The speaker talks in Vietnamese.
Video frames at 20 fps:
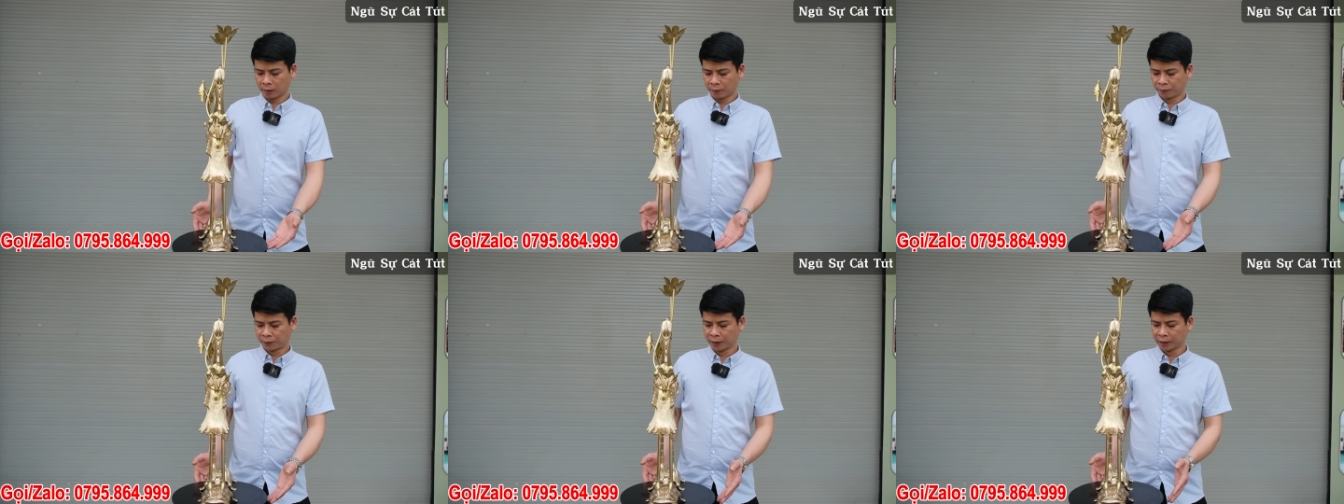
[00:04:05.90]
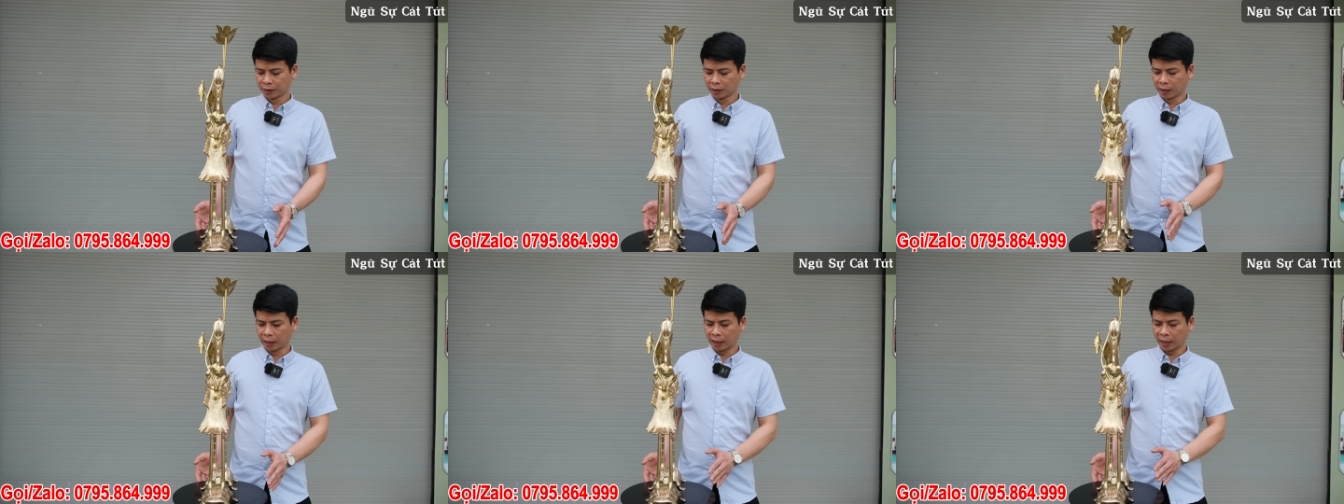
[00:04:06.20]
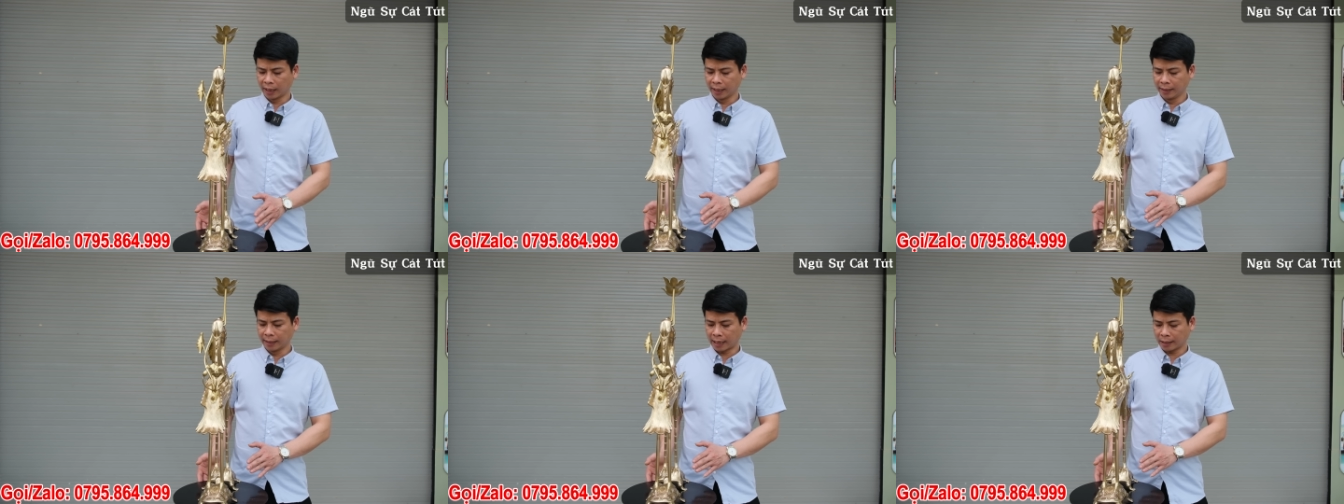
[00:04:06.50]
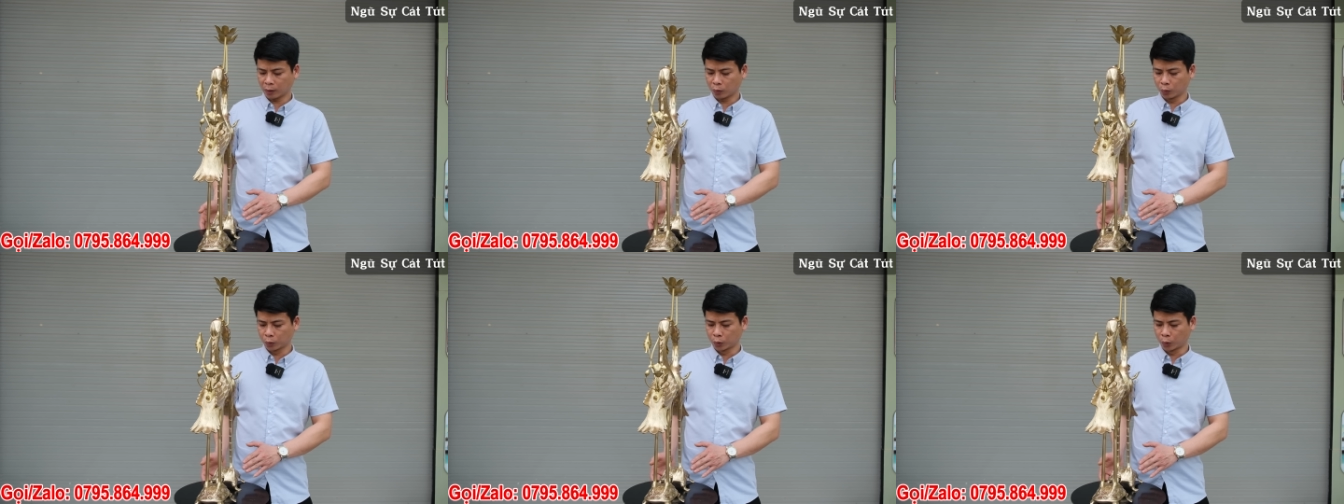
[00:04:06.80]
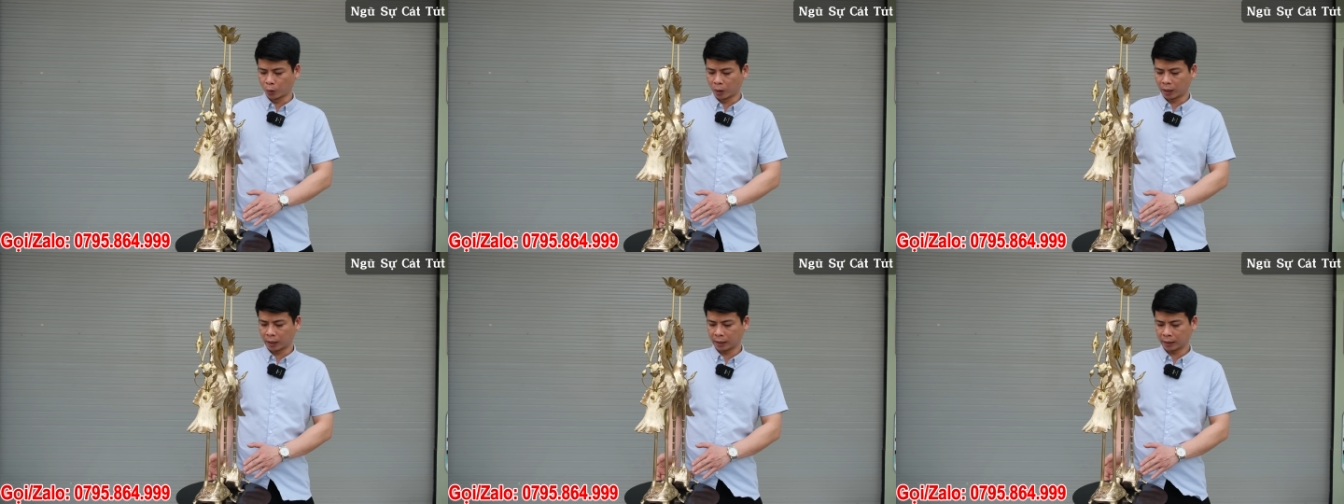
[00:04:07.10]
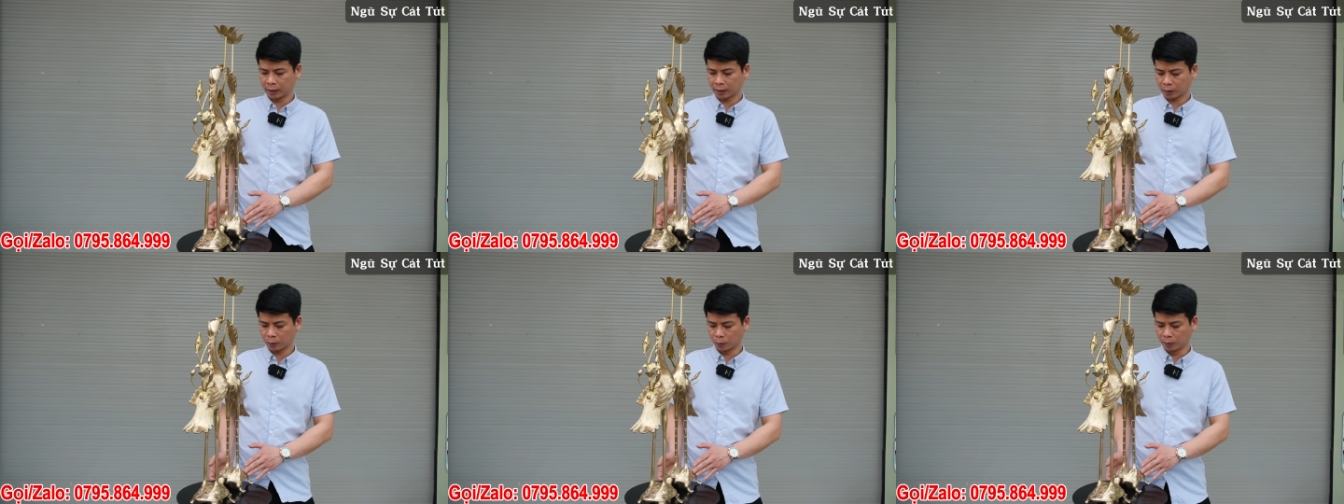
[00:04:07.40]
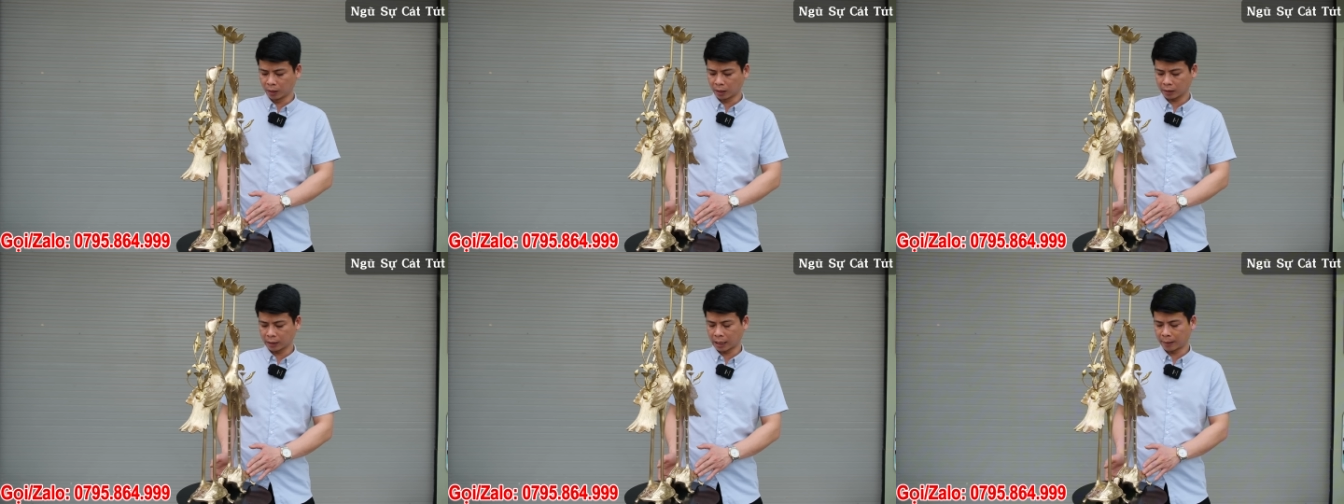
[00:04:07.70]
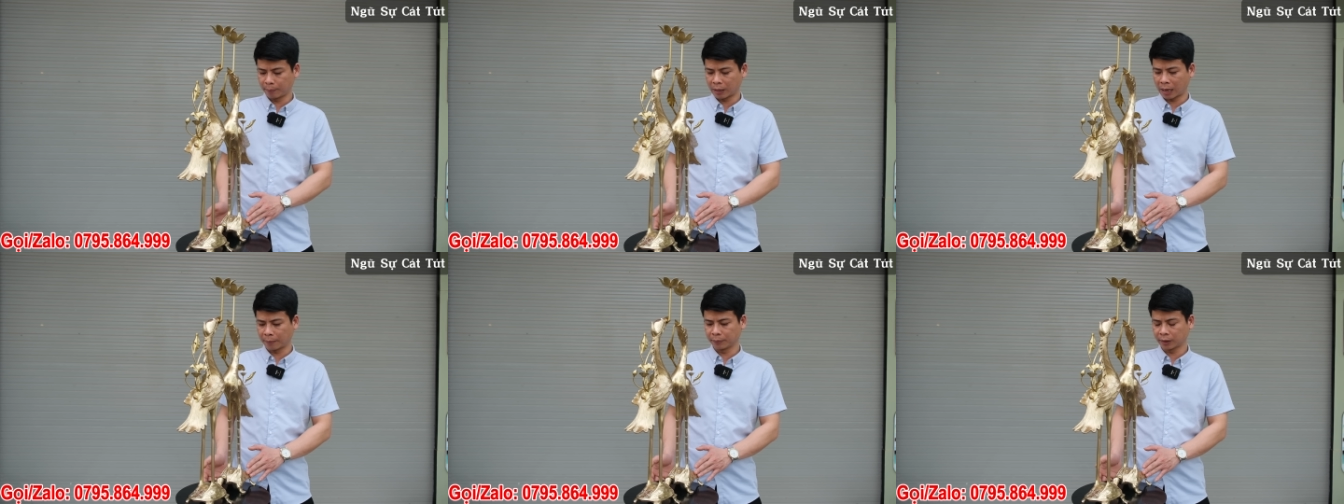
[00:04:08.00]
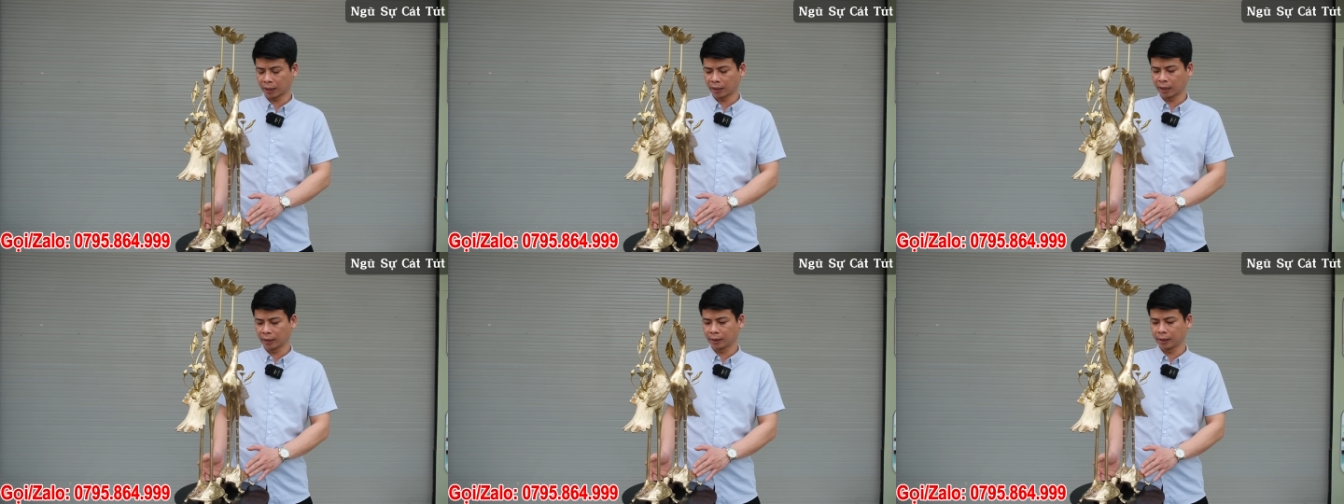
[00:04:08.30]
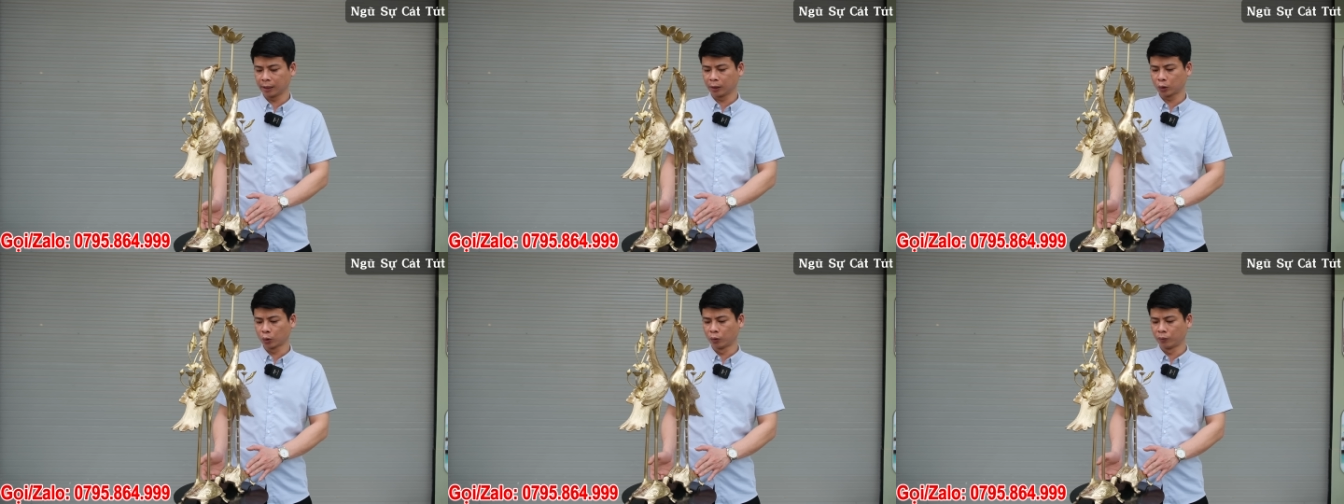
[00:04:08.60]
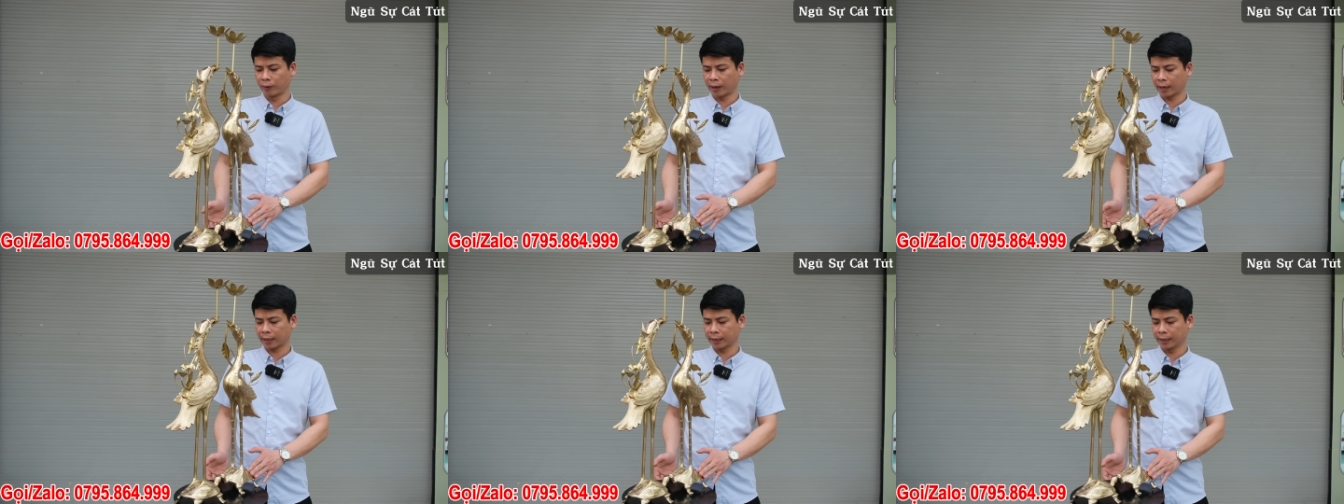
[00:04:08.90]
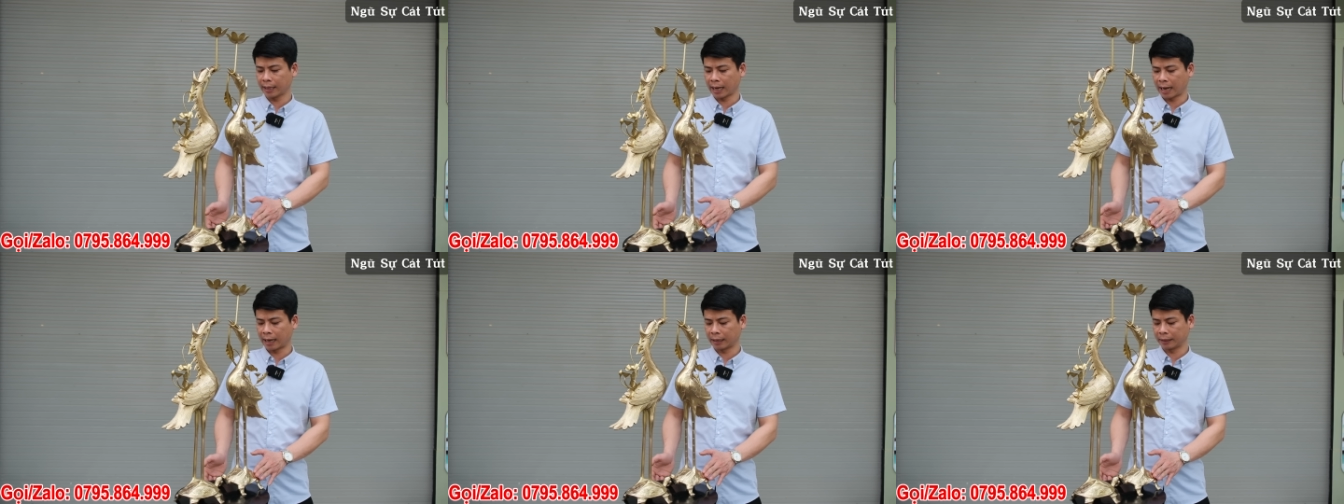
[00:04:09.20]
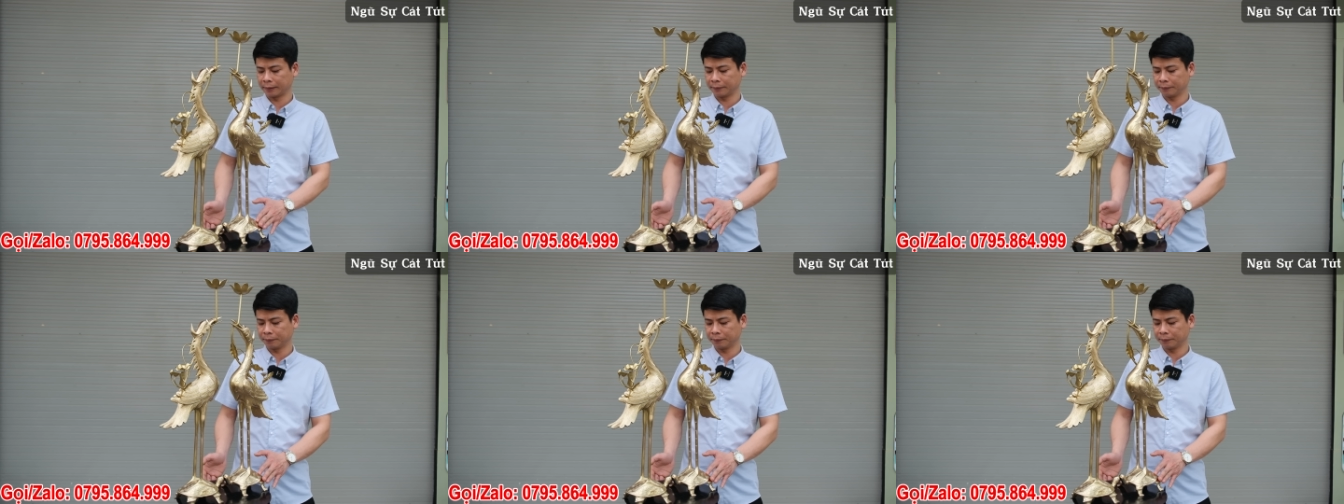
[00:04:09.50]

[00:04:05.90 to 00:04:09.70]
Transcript: Phía dưới là hình ảnh cụ rùa cũng được nhà em làm rất là chỉn chu và kỹ càng.